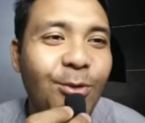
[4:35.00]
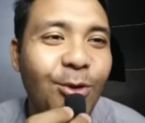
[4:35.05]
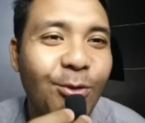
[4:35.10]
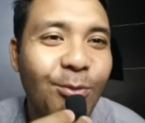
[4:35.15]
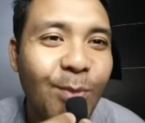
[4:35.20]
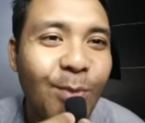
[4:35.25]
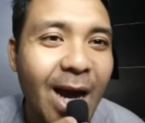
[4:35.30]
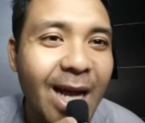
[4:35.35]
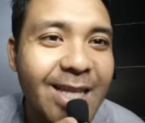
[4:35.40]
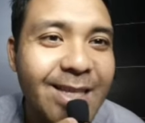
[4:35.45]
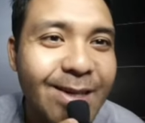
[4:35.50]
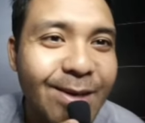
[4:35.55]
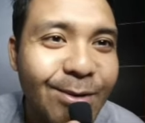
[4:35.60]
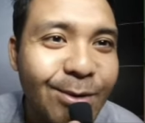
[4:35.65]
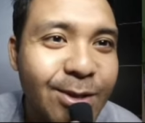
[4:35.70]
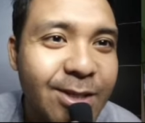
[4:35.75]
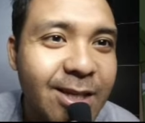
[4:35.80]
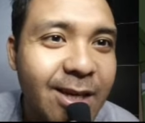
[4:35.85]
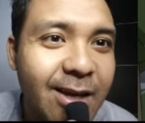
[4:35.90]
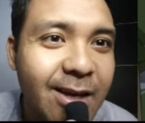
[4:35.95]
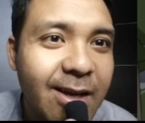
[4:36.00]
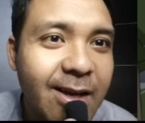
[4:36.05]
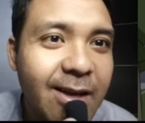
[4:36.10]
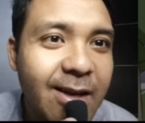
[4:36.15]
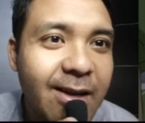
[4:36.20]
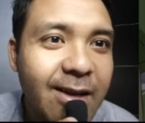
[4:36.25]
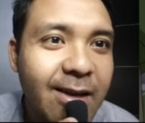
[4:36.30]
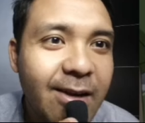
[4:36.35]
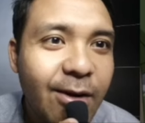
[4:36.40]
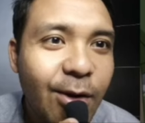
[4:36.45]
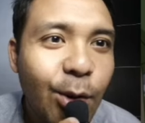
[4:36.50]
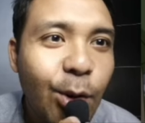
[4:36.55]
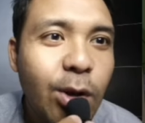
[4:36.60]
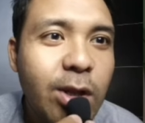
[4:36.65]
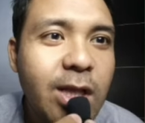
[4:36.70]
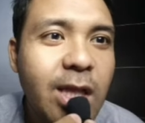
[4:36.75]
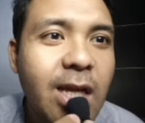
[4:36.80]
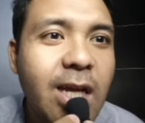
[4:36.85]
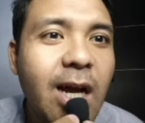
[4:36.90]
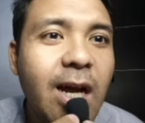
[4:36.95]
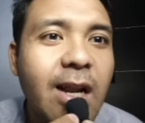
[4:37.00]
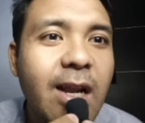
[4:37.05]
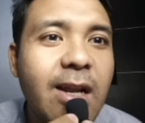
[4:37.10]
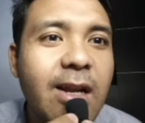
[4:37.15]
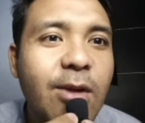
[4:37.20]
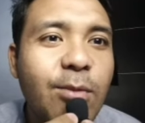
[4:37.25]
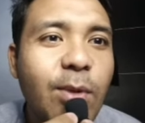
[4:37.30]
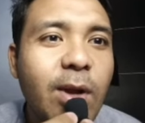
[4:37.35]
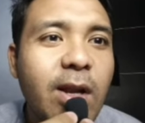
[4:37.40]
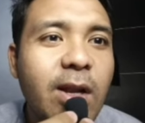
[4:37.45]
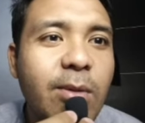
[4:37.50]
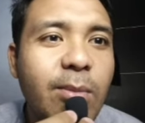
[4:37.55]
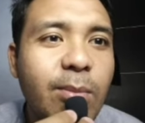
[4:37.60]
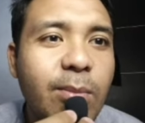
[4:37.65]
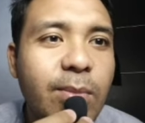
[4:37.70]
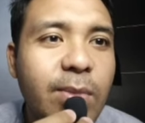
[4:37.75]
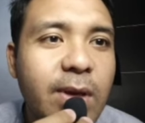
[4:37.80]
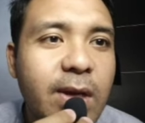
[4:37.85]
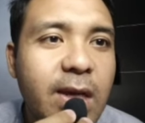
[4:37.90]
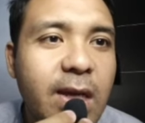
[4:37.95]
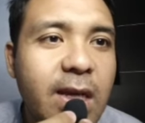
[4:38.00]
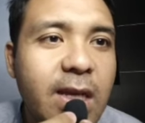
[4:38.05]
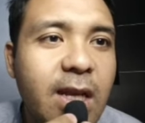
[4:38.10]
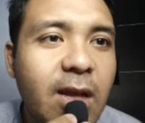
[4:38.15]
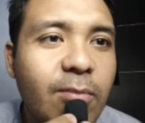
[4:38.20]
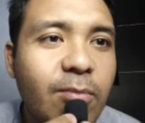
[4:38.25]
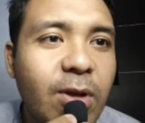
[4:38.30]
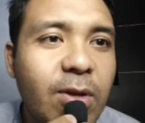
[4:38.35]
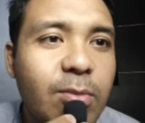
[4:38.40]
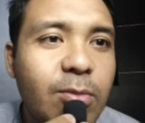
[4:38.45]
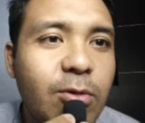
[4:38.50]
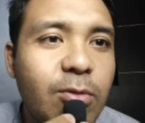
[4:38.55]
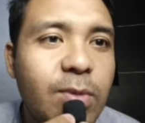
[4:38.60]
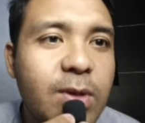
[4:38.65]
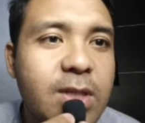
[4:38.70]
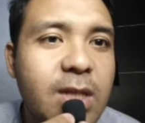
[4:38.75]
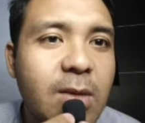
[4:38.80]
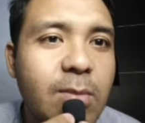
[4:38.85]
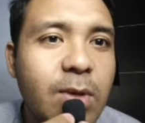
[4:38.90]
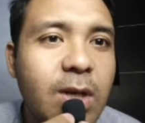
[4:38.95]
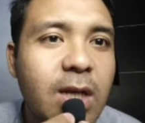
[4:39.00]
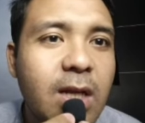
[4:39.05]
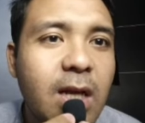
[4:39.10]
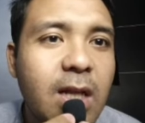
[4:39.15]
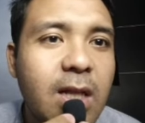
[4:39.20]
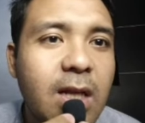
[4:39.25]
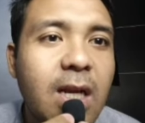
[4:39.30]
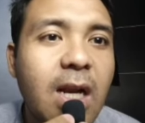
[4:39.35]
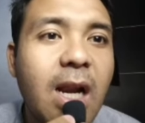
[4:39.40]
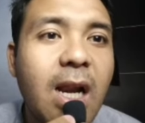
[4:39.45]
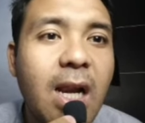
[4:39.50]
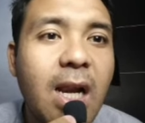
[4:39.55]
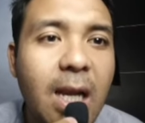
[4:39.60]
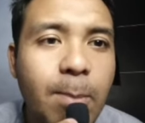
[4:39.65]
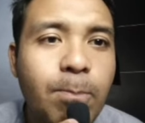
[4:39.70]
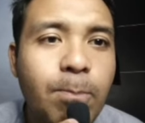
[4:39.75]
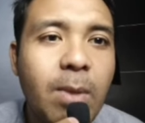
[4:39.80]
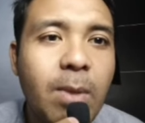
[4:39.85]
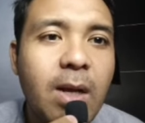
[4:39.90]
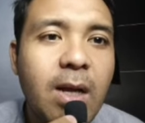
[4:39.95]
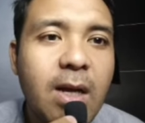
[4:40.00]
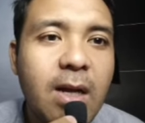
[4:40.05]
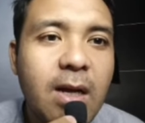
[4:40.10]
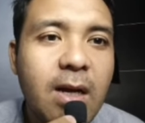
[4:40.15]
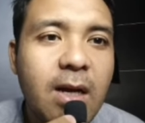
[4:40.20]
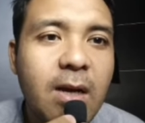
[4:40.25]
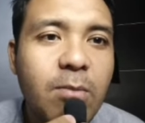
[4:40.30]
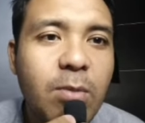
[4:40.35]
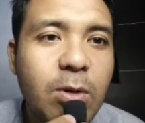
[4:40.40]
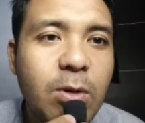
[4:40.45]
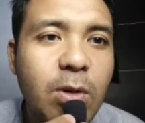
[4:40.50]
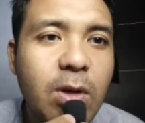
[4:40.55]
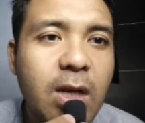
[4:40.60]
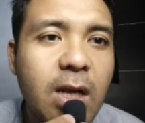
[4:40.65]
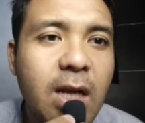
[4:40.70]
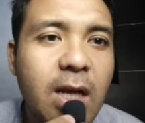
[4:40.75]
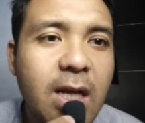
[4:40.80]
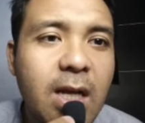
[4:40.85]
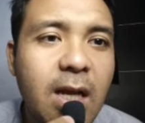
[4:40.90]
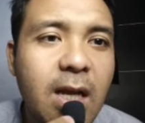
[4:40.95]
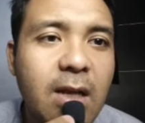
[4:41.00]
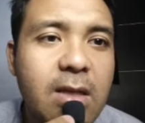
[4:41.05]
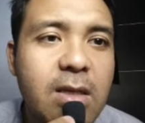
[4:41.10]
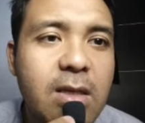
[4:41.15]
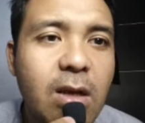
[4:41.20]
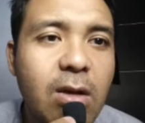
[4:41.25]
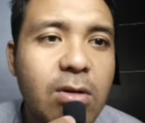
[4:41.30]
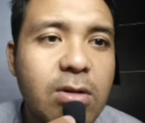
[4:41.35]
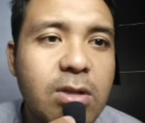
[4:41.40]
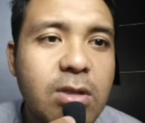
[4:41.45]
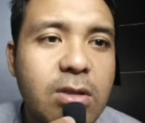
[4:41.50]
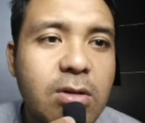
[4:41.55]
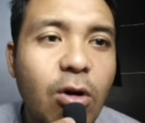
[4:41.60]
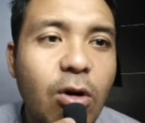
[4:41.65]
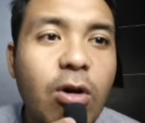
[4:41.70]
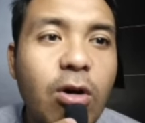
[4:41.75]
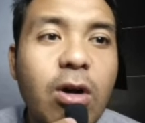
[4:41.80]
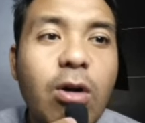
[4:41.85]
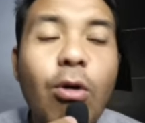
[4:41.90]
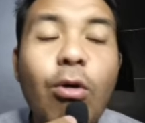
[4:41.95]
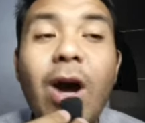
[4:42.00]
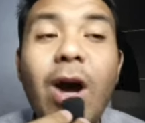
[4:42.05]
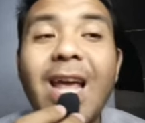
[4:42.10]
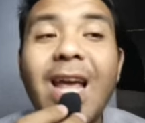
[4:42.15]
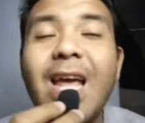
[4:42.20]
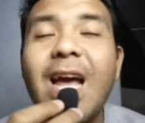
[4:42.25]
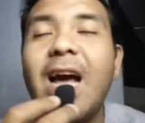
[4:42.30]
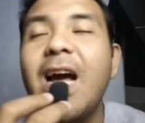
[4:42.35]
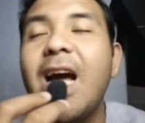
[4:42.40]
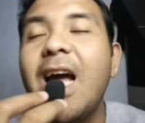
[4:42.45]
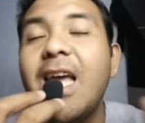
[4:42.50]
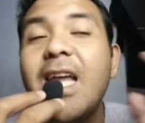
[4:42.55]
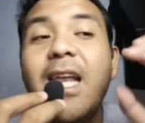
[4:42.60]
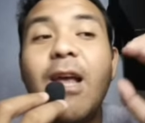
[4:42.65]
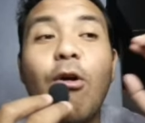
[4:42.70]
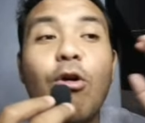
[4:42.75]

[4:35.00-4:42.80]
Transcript: belum baca kocak. Oh, tiga random enemy dan 40% meningkatkan rip. Rip itu adalah carry loss. Oh, oh kayak kayak